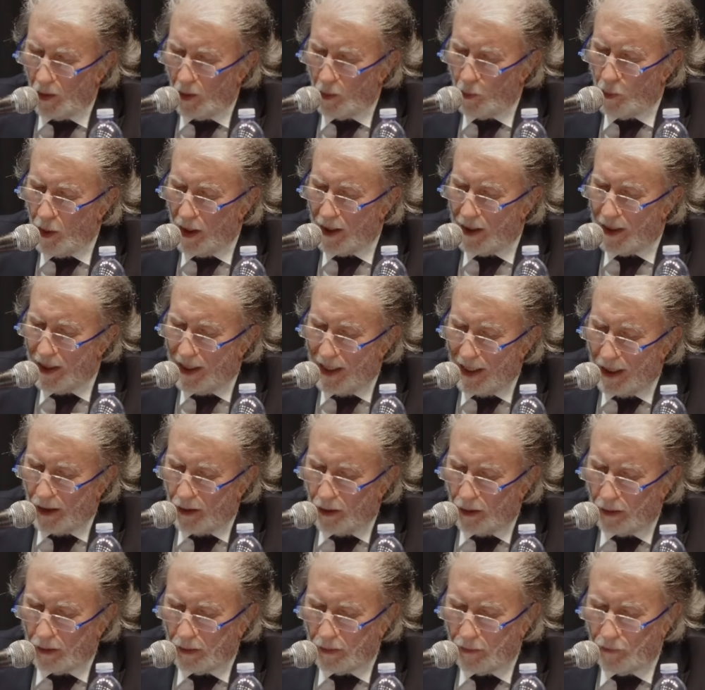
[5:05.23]
Quel
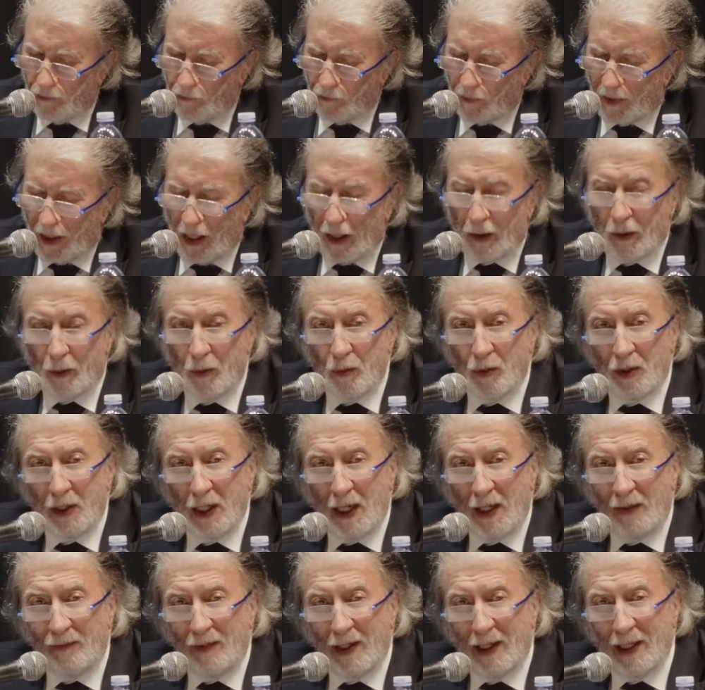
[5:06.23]
grido che
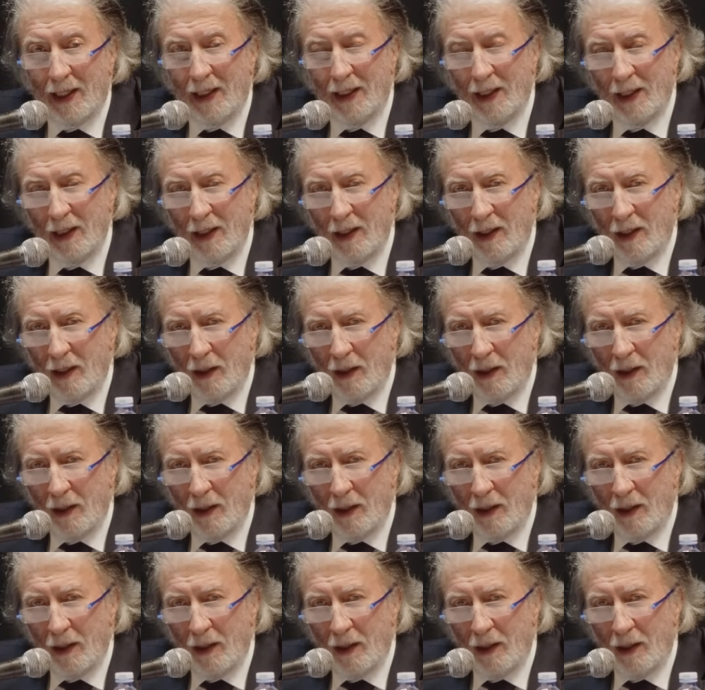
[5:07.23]
accusava